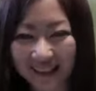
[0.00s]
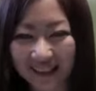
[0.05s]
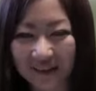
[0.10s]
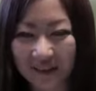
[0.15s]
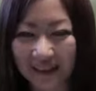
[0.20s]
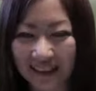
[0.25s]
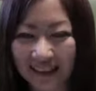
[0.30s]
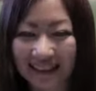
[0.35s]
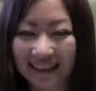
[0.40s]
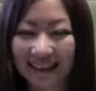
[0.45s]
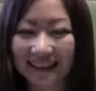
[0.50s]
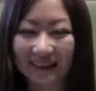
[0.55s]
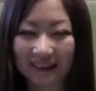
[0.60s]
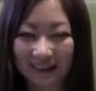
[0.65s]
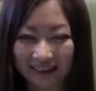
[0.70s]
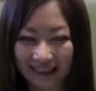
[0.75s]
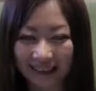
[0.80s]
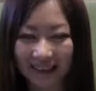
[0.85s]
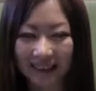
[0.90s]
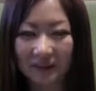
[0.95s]
わかりにくい
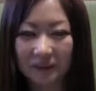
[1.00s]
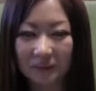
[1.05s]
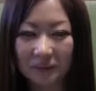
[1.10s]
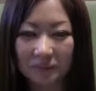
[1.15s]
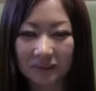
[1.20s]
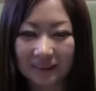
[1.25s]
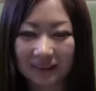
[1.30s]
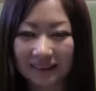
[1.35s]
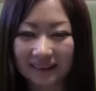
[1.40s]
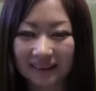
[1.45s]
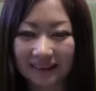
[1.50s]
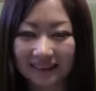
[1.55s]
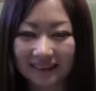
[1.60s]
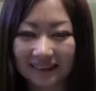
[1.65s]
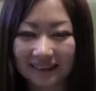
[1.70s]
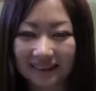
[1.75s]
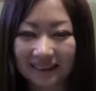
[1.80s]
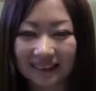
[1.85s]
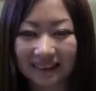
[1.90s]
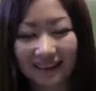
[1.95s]
な
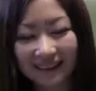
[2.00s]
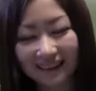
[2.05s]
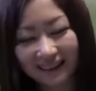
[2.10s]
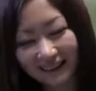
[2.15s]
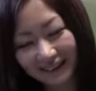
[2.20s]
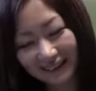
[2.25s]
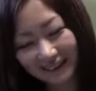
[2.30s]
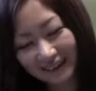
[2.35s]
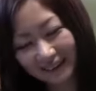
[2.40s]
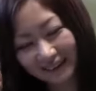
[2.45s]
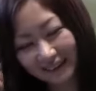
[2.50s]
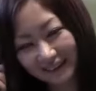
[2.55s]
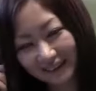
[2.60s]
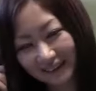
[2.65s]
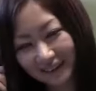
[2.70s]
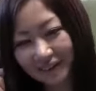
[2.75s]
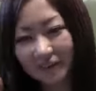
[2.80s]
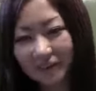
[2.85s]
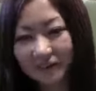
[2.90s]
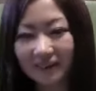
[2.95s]
あれ
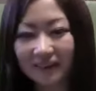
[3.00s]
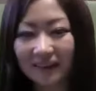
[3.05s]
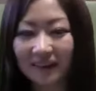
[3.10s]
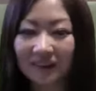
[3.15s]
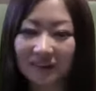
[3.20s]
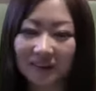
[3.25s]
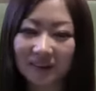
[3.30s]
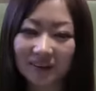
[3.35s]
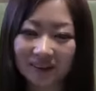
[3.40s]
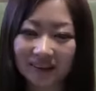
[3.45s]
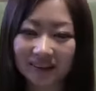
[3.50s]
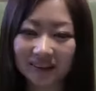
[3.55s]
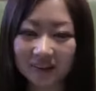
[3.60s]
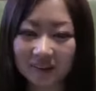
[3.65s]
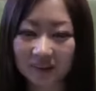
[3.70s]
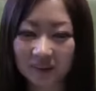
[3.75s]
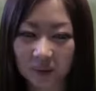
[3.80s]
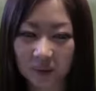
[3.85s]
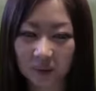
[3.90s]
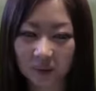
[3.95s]
うんあれ合ってる
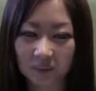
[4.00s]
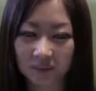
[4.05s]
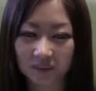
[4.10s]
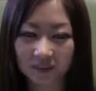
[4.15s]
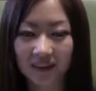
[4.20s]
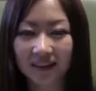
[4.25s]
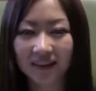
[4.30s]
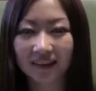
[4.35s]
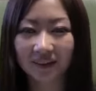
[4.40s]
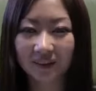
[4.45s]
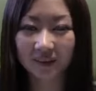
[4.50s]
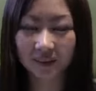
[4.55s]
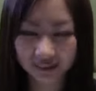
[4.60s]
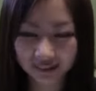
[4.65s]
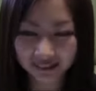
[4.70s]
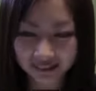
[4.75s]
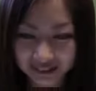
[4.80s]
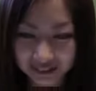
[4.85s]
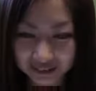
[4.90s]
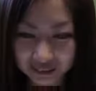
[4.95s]
と思うあこん
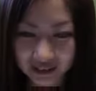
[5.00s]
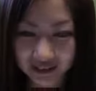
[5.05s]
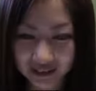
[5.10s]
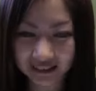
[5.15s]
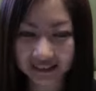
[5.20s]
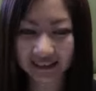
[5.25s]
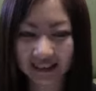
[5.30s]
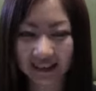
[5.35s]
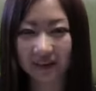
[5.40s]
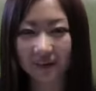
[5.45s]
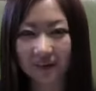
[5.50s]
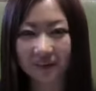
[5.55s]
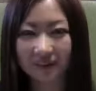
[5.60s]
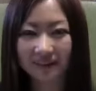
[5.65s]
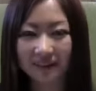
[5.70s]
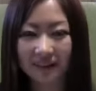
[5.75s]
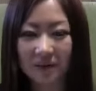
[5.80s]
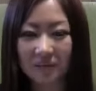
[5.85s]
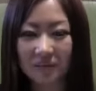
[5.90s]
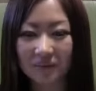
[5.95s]
にちはありがとうご
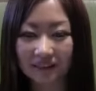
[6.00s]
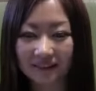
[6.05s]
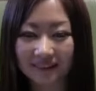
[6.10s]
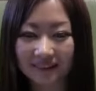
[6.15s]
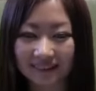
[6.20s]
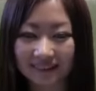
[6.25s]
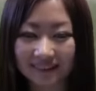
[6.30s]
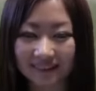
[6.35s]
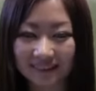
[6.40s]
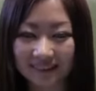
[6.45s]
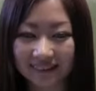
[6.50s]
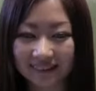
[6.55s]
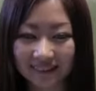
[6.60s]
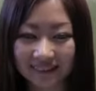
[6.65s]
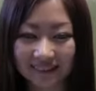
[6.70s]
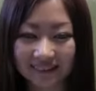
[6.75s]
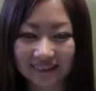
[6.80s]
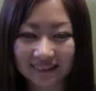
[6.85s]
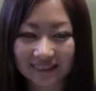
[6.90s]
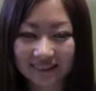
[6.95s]
ざいます
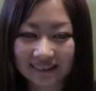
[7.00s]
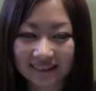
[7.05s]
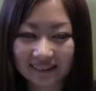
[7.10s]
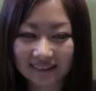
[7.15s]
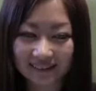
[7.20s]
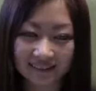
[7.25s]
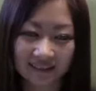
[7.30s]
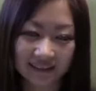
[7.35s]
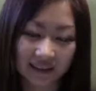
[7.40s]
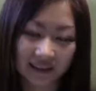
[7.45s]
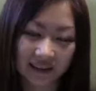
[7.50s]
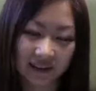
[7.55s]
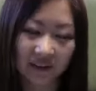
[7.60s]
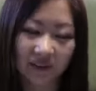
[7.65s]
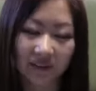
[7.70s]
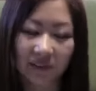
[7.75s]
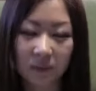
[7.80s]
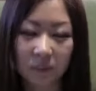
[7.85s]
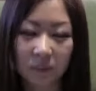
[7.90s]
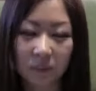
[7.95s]
今日
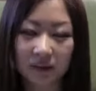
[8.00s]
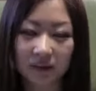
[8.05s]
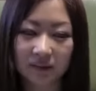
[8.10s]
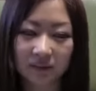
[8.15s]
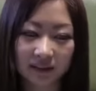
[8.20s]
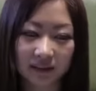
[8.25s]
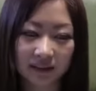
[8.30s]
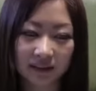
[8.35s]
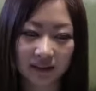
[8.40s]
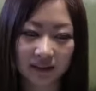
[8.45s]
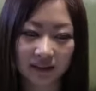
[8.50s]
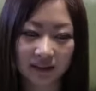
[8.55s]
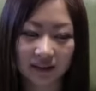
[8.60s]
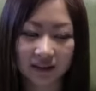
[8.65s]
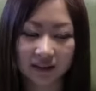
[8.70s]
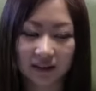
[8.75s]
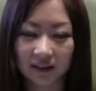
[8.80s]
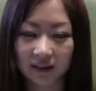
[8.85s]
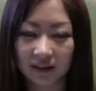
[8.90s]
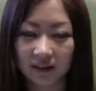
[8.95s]
はあんまりお知らせで
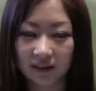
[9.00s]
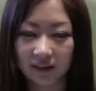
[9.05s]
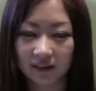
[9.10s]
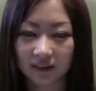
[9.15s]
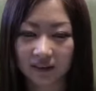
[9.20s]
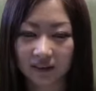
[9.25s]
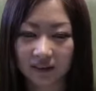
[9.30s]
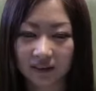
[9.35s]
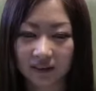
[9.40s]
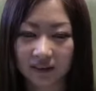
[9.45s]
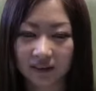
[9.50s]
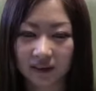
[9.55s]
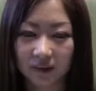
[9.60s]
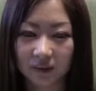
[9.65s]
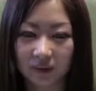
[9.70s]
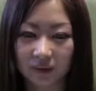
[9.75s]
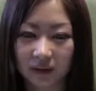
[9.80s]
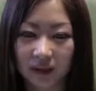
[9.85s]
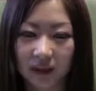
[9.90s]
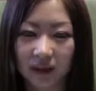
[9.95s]
きてなかったんですけど
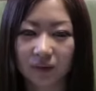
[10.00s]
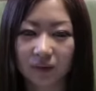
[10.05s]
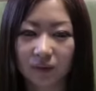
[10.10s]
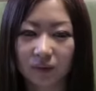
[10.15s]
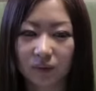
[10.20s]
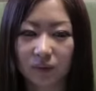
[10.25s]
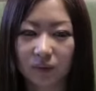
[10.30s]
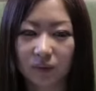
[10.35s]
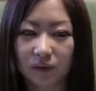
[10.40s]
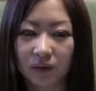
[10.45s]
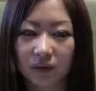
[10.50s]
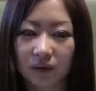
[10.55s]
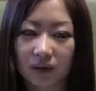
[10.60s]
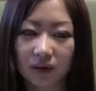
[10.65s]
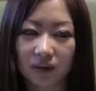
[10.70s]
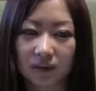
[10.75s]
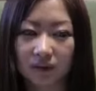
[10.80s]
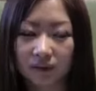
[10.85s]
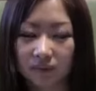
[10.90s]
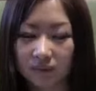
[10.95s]
ねあの
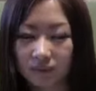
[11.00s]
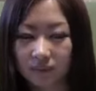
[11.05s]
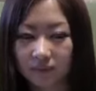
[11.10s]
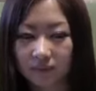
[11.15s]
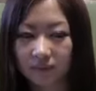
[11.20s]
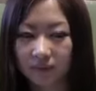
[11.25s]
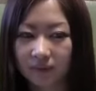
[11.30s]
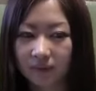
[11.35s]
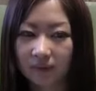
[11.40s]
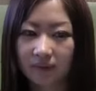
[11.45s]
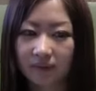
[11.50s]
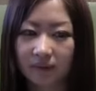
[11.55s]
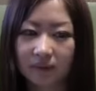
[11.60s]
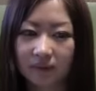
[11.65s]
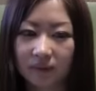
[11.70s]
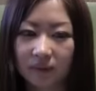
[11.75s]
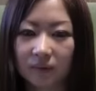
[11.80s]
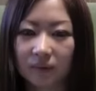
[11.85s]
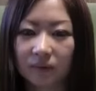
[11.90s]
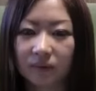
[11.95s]

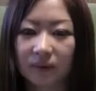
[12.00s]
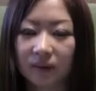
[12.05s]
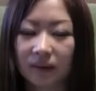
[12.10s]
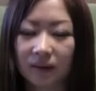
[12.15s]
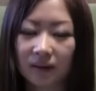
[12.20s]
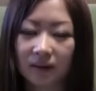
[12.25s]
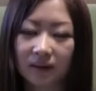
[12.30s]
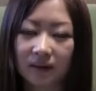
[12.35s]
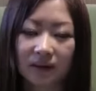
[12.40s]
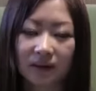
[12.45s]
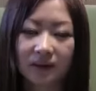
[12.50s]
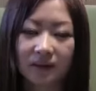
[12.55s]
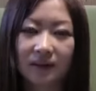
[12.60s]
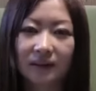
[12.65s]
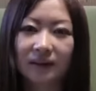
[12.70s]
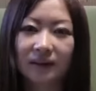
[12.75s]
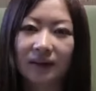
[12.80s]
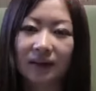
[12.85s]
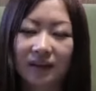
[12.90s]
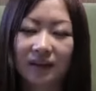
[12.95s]
この中で
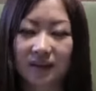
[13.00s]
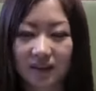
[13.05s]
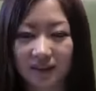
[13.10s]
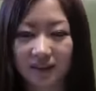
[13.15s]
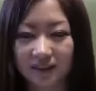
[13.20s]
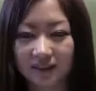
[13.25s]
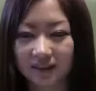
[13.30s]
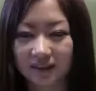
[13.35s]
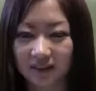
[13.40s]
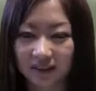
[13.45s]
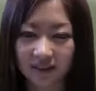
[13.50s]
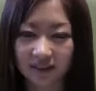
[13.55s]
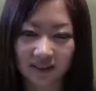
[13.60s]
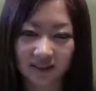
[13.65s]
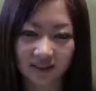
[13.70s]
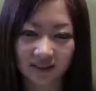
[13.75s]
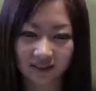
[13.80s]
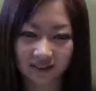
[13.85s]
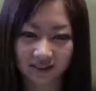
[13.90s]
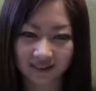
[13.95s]
ツイッターで流しただけ
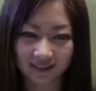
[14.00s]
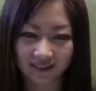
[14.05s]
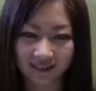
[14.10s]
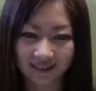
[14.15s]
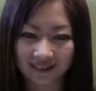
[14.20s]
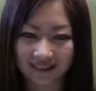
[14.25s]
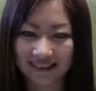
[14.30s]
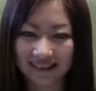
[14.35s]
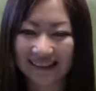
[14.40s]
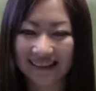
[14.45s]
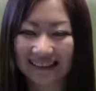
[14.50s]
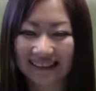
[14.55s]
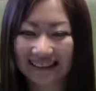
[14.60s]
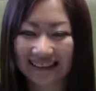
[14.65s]
やったんです